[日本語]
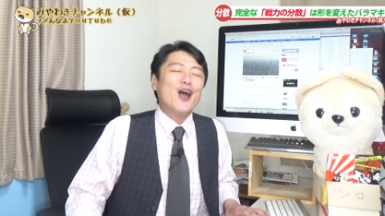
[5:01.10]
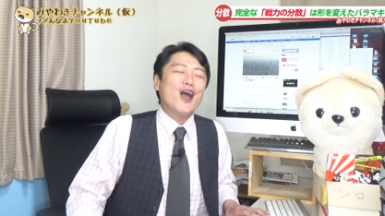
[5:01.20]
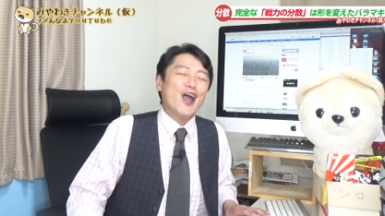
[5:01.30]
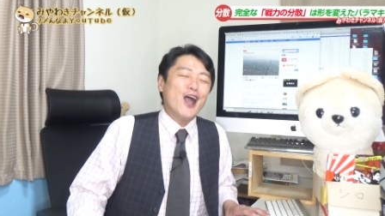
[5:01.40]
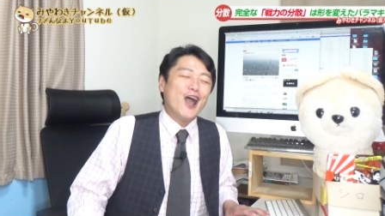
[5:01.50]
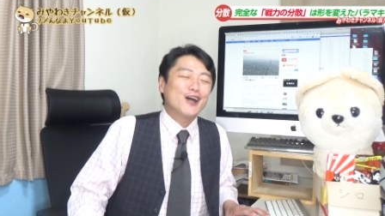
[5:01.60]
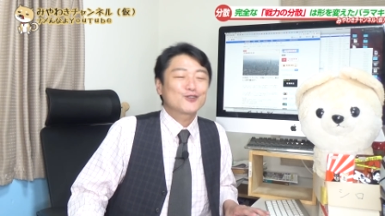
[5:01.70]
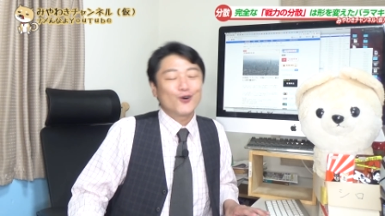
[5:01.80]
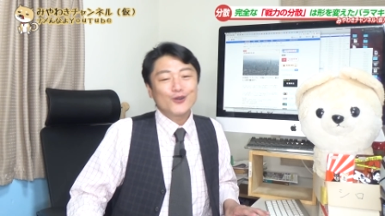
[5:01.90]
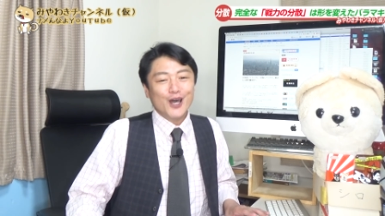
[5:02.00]
へえ
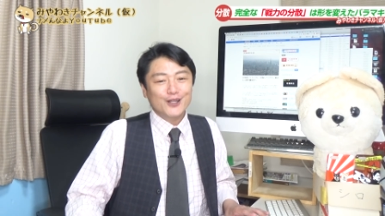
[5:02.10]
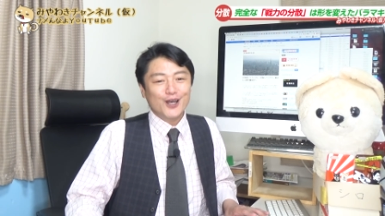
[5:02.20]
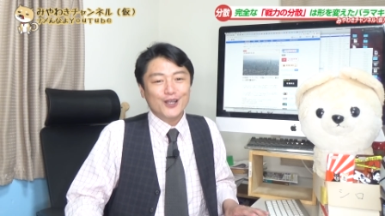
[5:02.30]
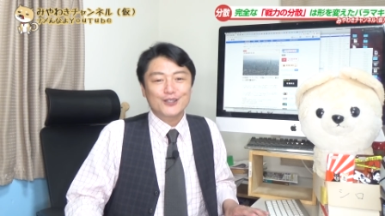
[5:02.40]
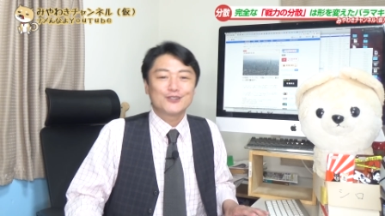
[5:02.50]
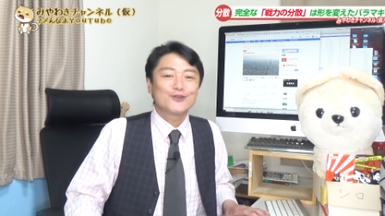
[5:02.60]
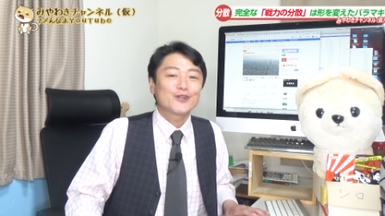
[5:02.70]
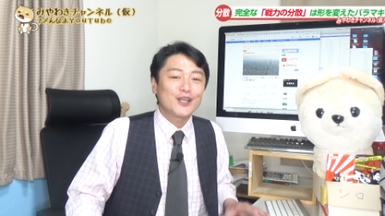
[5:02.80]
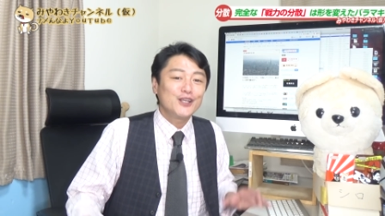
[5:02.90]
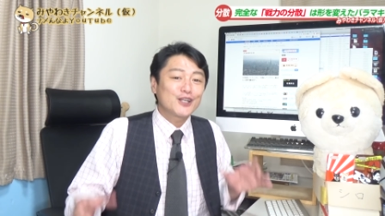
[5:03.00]
そうなんだっていうよう
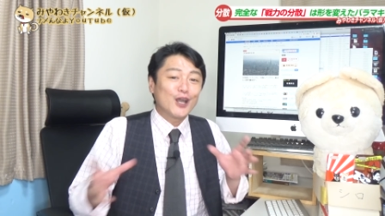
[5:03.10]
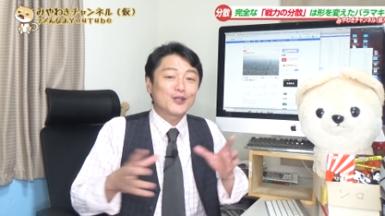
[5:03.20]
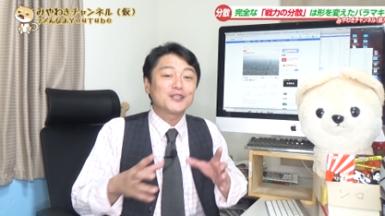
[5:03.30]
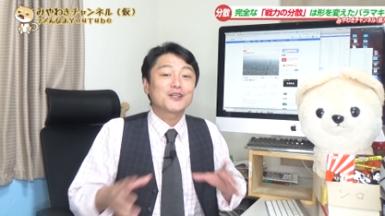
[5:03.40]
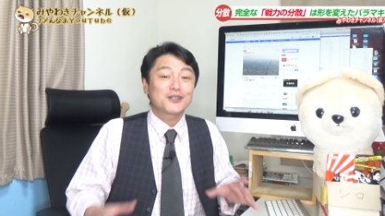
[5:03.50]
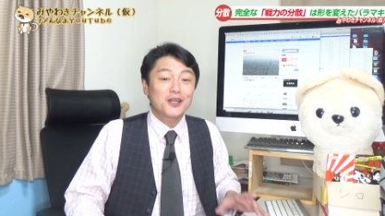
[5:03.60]
な委員会を立ち上げて